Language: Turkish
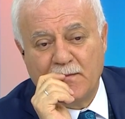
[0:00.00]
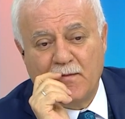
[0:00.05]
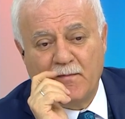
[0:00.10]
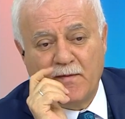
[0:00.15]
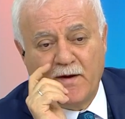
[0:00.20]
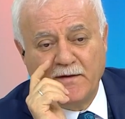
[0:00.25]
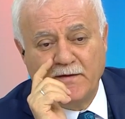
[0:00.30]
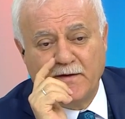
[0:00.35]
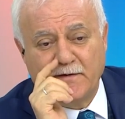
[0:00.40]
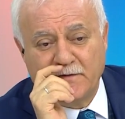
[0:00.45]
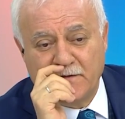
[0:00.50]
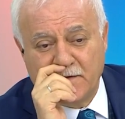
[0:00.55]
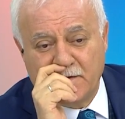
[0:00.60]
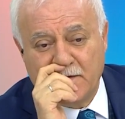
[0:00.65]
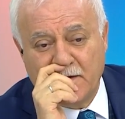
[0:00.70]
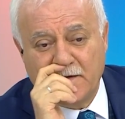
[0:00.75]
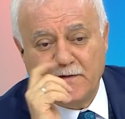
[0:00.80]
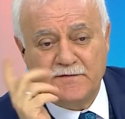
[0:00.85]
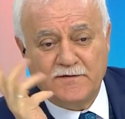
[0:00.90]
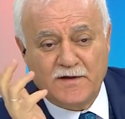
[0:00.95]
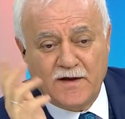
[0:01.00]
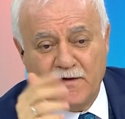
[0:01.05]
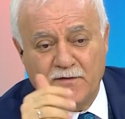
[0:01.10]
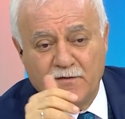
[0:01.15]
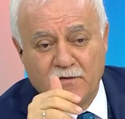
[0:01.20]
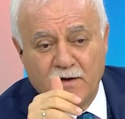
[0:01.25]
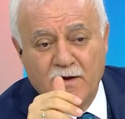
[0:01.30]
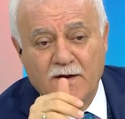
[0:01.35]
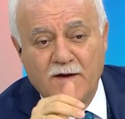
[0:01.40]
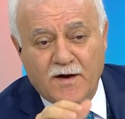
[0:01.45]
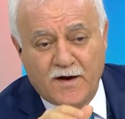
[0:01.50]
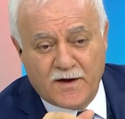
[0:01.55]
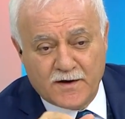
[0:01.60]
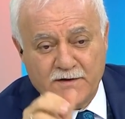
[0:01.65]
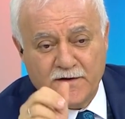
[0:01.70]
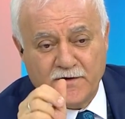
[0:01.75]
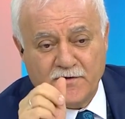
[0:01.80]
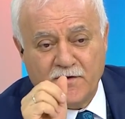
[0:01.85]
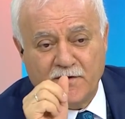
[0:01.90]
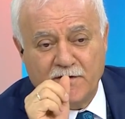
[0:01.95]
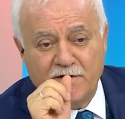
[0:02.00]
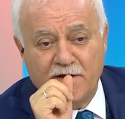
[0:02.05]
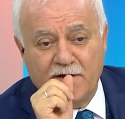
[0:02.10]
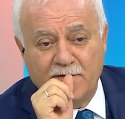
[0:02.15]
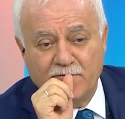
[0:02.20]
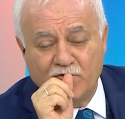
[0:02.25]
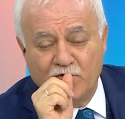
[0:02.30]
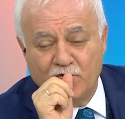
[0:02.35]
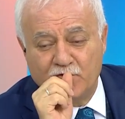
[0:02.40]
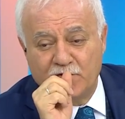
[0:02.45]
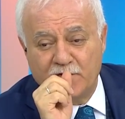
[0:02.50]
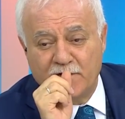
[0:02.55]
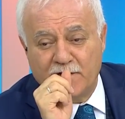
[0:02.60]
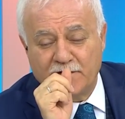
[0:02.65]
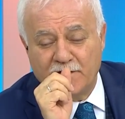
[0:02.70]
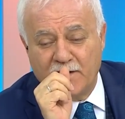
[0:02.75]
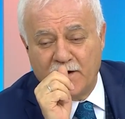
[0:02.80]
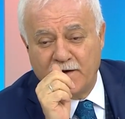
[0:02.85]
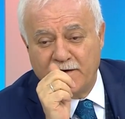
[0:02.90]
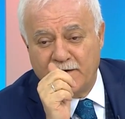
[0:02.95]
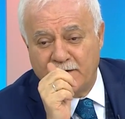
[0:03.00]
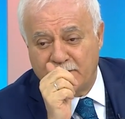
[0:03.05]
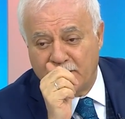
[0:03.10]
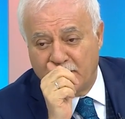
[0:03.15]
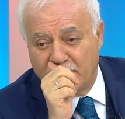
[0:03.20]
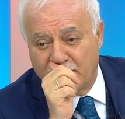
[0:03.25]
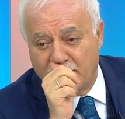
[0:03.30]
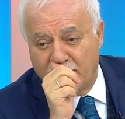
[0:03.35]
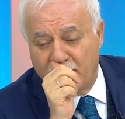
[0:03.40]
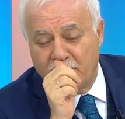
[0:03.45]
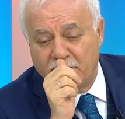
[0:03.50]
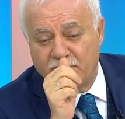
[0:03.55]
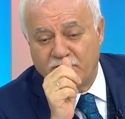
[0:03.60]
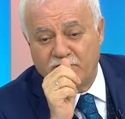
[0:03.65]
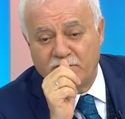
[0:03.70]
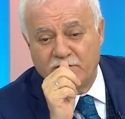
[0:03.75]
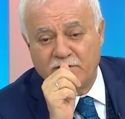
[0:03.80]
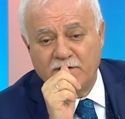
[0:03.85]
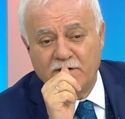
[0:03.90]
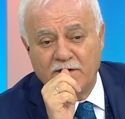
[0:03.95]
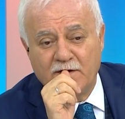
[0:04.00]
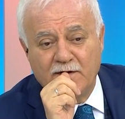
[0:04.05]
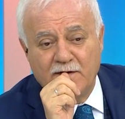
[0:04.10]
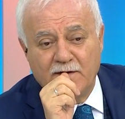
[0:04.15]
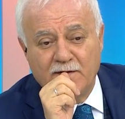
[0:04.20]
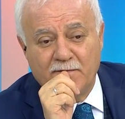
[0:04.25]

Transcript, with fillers: Tamam anladık yani tele... arkadaşlar yardımcı oldular daha net anlamam için